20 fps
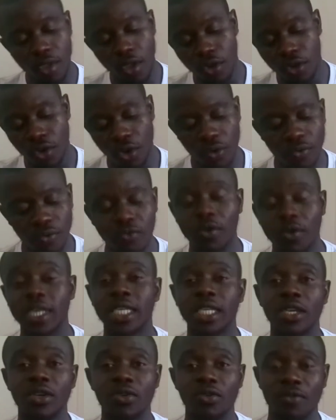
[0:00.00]
Donc
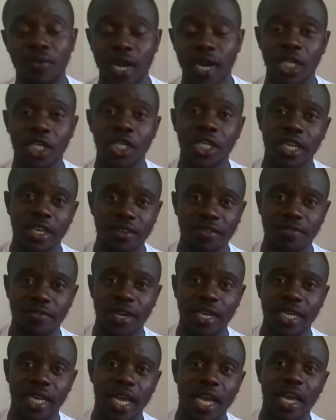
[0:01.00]
voici l'ouvrage
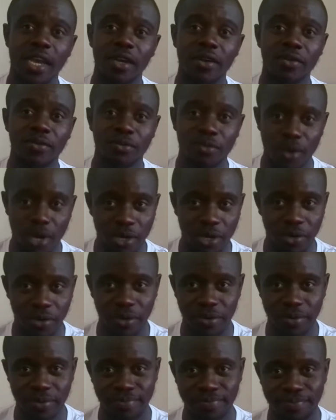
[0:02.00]
Invent and Wonder.
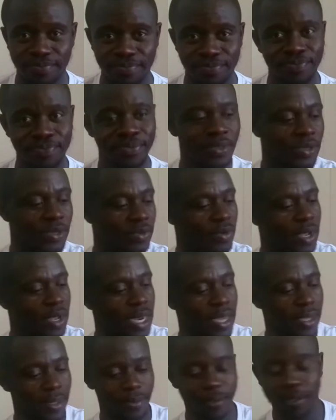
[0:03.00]

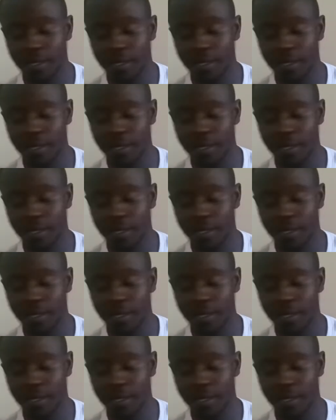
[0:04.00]
Voilà.